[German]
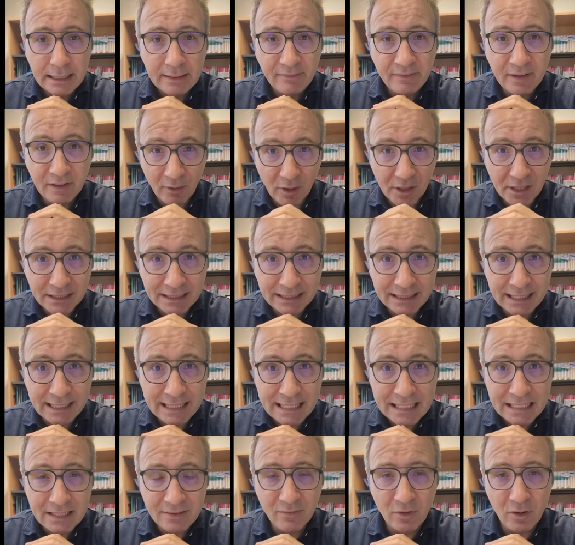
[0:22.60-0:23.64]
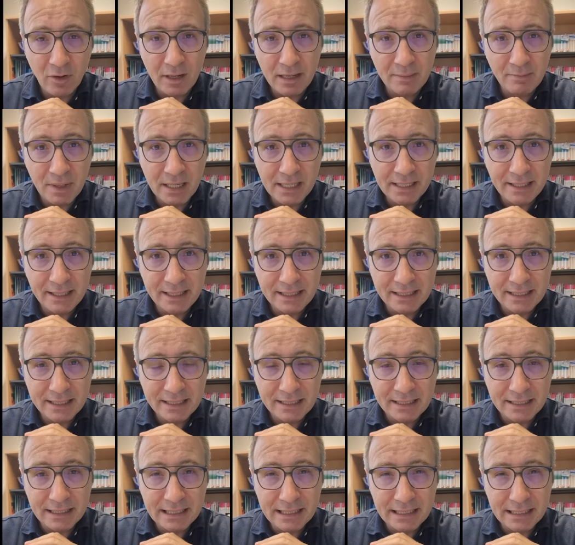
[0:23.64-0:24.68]
wir wollen es in der nächsten Woche mal
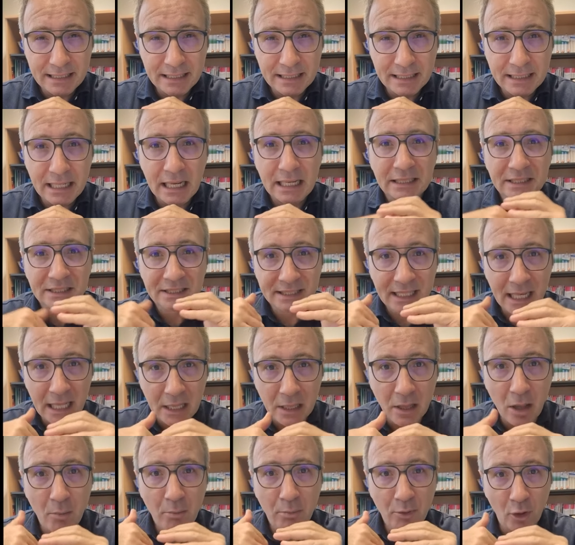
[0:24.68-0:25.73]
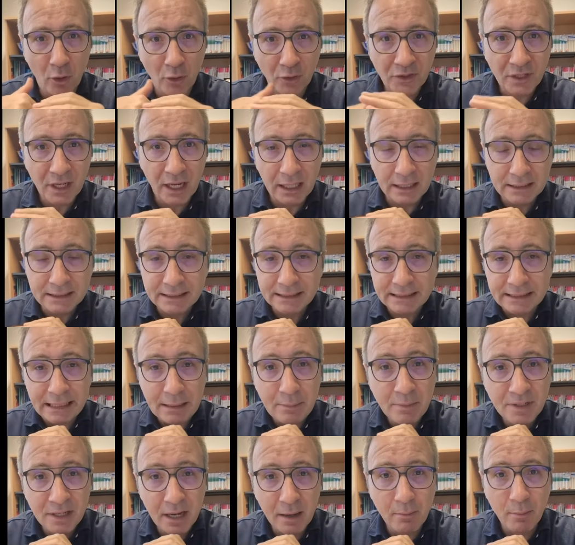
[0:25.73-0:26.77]
testen, dieses Cell Broadcasting,
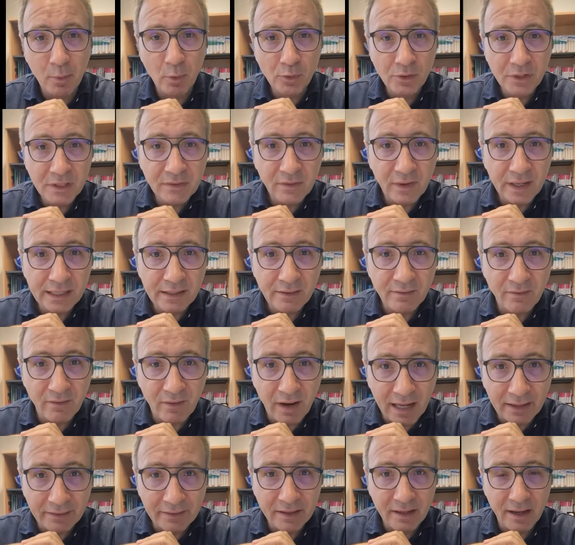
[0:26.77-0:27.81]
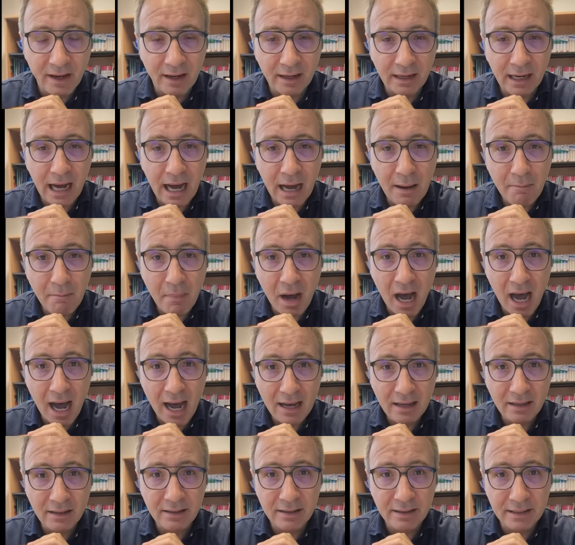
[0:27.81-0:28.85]
nämlich am bundesweiten Warntag, am
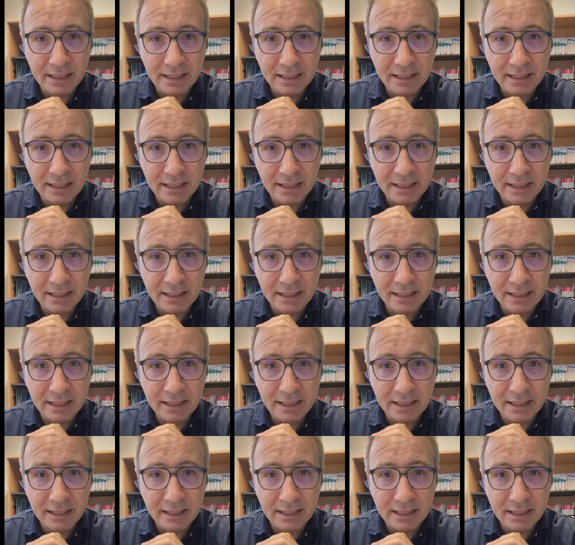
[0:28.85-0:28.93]
8.